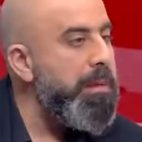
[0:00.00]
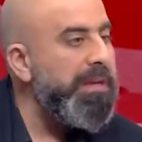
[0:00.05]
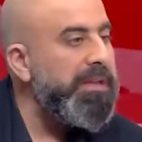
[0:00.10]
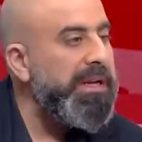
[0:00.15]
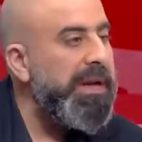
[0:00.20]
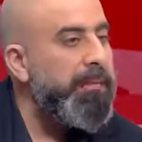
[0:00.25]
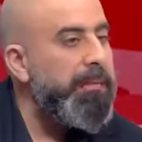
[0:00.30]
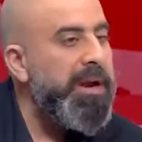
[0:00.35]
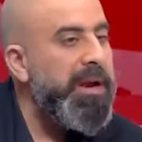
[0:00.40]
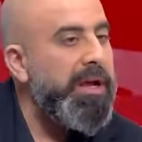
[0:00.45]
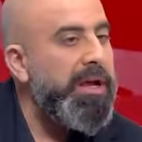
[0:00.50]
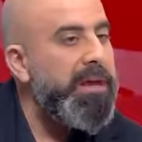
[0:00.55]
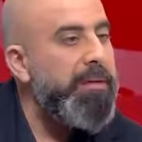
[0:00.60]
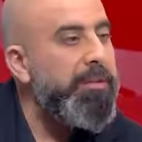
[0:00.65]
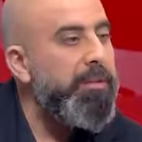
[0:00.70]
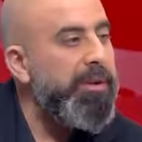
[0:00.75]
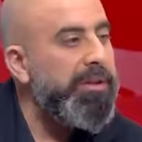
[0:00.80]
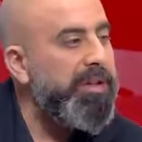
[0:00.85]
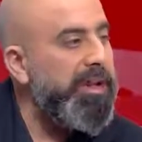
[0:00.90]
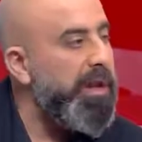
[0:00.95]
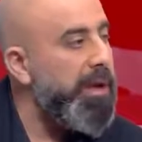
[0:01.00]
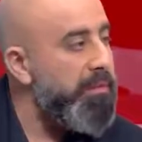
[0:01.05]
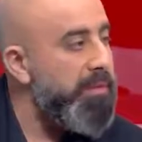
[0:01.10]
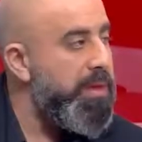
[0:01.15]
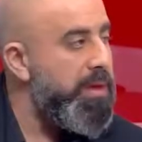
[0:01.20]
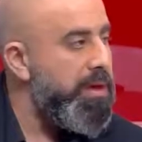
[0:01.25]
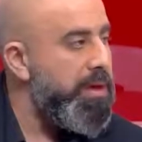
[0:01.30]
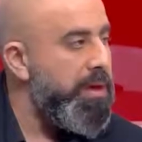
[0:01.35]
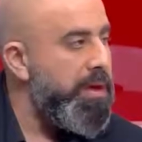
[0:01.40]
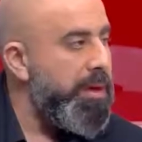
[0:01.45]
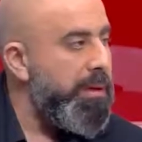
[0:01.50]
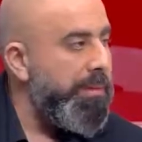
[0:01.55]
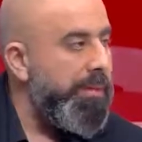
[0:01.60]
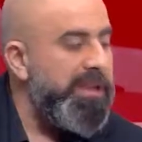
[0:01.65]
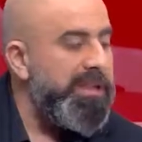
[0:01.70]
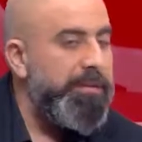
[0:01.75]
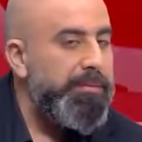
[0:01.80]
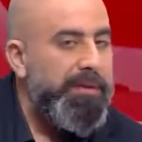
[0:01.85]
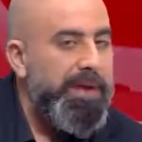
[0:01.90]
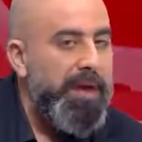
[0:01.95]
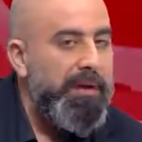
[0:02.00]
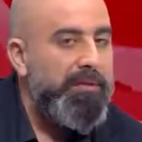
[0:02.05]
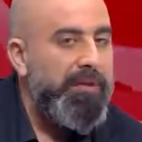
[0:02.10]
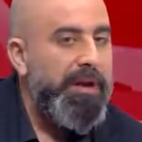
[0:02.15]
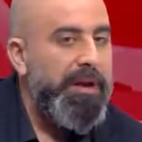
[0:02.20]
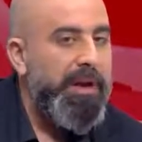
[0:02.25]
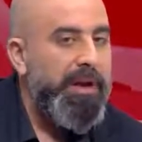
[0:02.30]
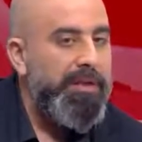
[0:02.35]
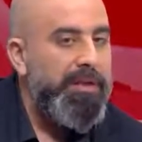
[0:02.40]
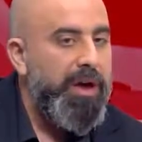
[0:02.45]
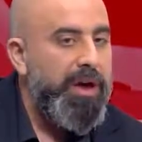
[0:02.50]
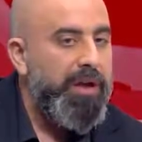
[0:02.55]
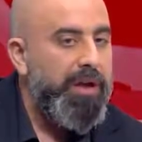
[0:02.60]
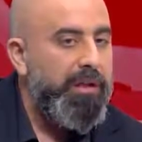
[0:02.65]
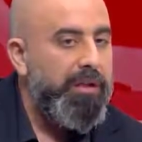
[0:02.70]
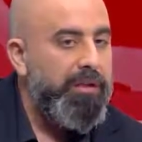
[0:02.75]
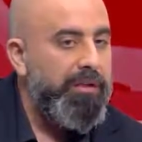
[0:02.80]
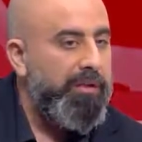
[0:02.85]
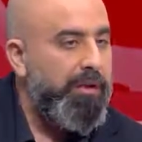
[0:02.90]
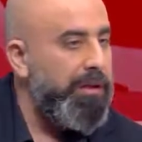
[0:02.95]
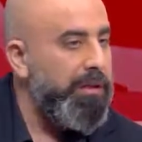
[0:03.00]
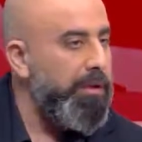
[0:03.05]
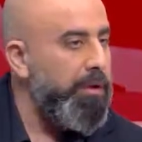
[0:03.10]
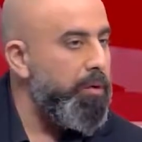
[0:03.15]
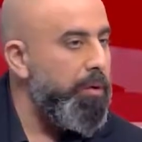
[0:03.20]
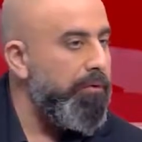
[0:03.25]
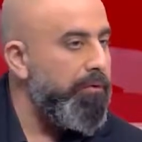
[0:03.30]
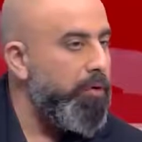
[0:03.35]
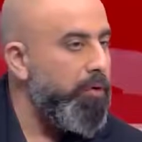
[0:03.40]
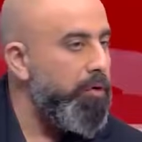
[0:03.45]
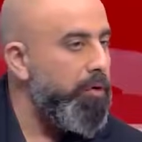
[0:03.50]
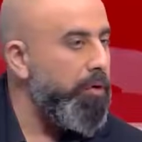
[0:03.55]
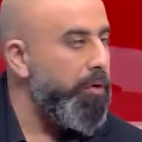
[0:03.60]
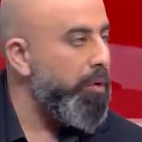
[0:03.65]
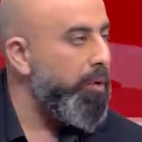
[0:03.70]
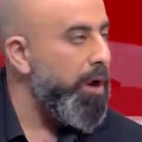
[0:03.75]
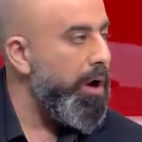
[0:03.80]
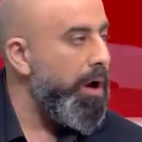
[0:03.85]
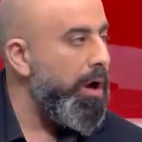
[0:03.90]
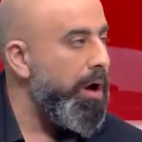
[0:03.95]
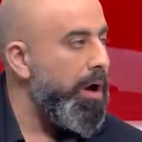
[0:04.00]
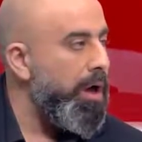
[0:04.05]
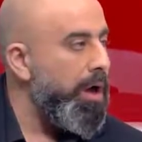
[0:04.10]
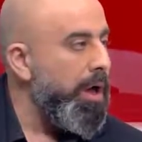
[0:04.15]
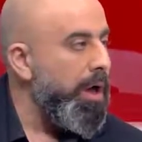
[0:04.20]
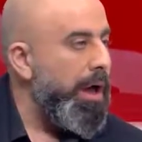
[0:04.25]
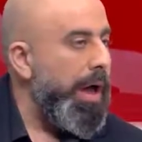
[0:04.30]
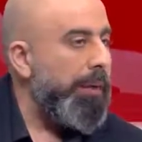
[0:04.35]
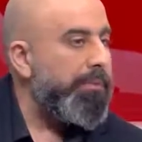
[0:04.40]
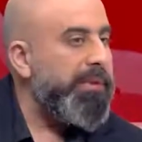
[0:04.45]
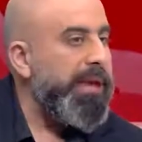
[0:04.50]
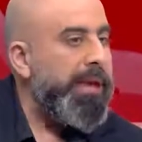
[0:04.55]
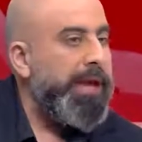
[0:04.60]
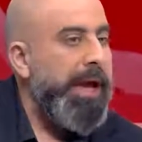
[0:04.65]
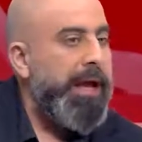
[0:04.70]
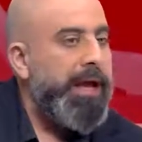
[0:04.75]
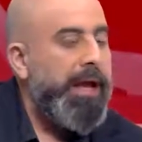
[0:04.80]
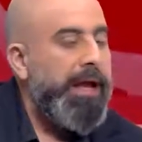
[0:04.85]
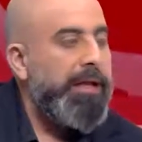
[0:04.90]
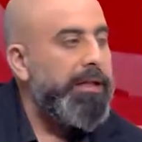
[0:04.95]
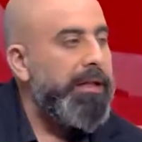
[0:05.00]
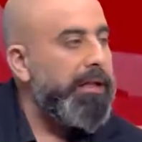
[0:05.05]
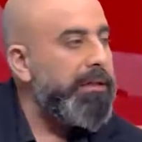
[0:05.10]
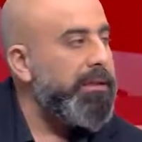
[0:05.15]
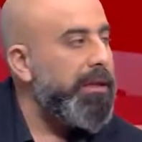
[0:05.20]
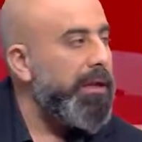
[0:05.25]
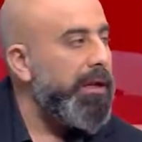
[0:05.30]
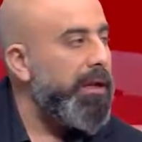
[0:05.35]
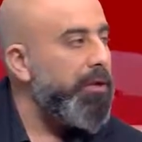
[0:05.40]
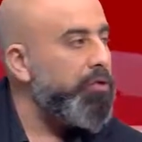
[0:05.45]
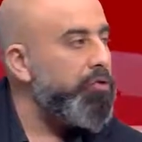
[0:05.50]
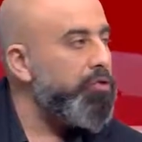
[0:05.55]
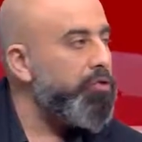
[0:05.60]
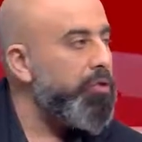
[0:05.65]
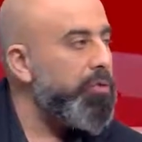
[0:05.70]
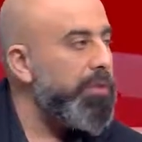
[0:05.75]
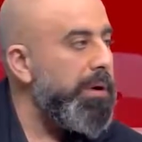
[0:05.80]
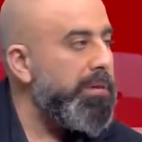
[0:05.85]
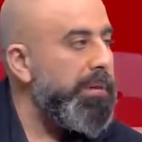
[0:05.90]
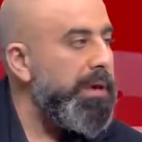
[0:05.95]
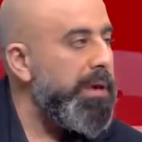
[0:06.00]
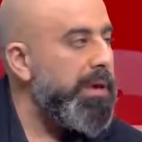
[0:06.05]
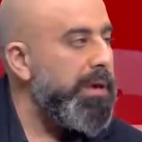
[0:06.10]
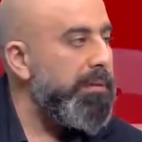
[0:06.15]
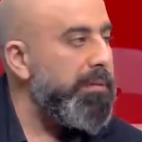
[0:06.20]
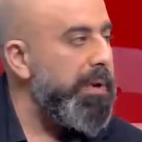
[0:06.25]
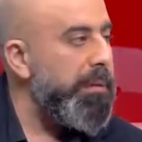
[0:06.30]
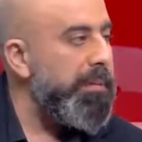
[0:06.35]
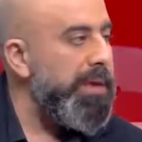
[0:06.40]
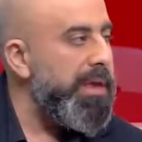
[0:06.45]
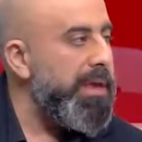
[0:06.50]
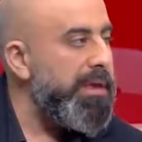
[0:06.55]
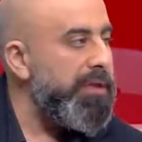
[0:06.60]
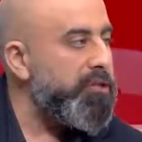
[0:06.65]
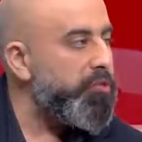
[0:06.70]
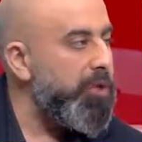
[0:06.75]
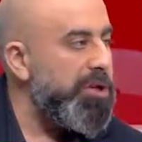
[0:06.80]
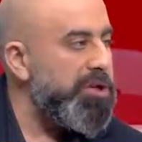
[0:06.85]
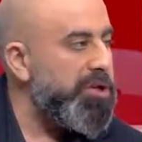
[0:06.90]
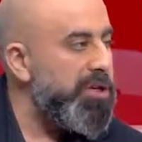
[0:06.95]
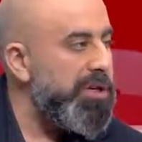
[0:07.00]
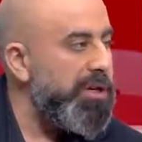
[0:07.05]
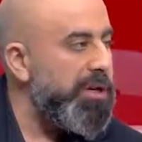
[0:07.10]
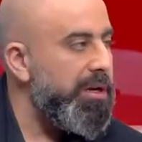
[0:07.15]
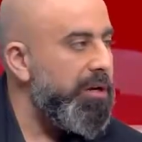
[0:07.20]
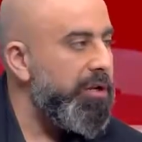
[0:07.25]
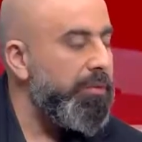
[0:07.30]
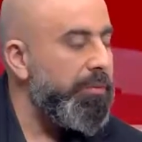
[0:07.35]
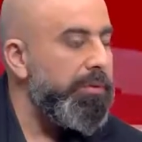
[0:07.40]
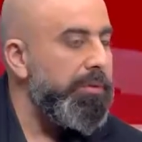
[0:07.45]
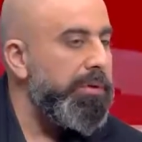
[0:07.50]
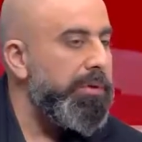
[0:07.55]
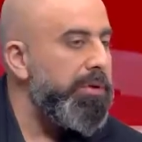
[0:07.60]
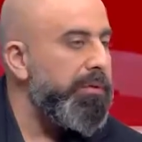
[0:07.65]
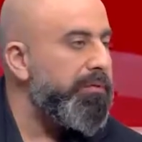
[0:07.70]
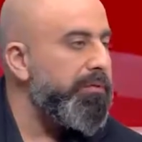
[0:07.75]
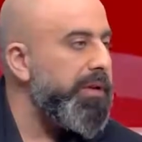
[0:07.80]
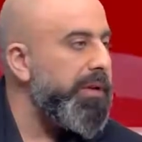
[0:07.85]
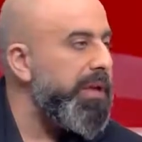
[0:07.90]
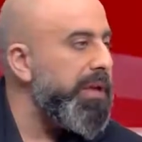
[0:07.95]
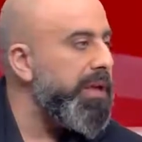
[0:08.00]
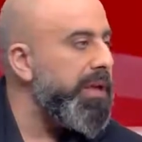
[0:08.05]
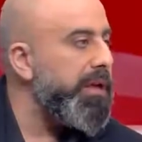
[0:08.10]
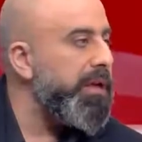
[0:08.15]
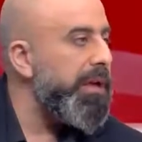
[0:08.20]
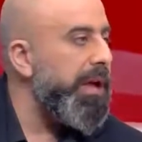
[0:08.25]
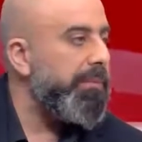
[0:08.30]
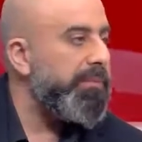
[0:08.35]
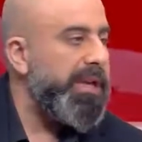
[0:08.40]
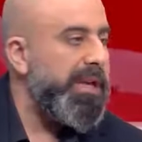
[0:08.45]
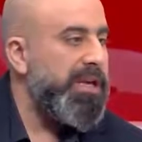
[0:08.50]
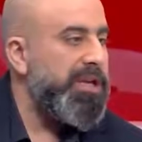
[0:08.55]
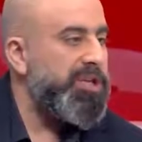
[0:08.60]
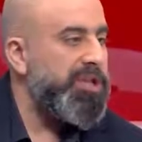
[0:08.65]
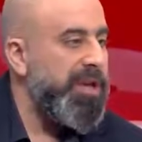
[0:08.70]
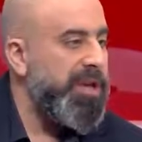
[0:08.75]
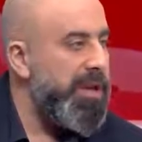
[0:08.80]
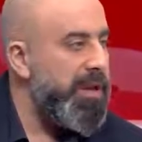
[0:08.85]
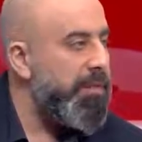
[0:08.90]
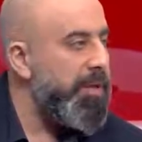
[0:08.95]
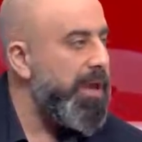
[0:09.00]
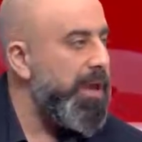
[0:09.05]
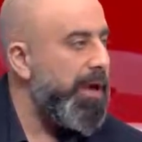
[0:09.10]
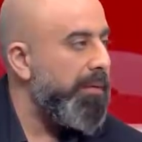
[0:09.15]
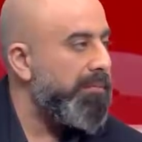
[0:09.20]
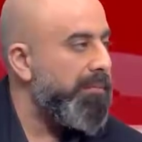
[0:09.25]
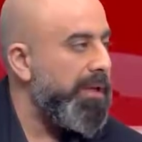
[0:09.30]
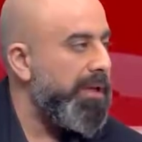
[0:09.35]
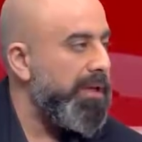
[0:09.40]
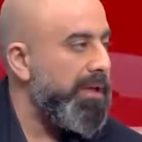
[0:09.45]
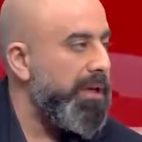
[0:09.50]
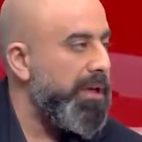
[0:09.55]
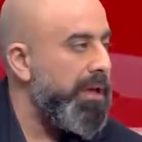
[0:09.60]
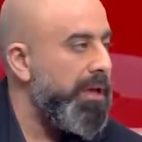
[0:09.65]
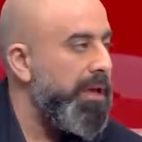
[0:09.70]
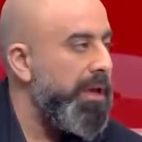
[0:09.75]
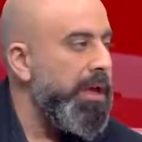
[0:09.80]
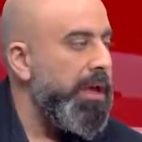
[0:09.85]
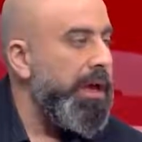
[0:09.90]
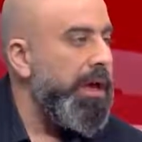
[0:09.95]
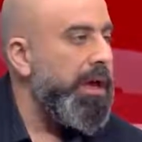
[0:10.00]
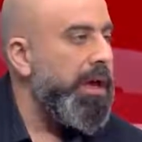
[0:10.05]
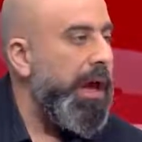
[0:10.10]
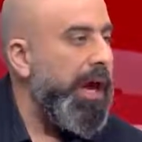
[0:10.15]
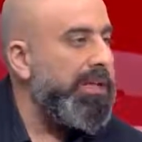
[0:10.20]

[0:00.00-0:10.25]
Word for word: لمطرح ما رايحين بالوضع الامني ما انت بتعرفي انحدار اقتصادي وفقر وعم تحكي عن حد ادنى للاجور ما بي ما بيسوى شيء بيروح على الانفجار في عم تحكي جريمه عم تحكي آه،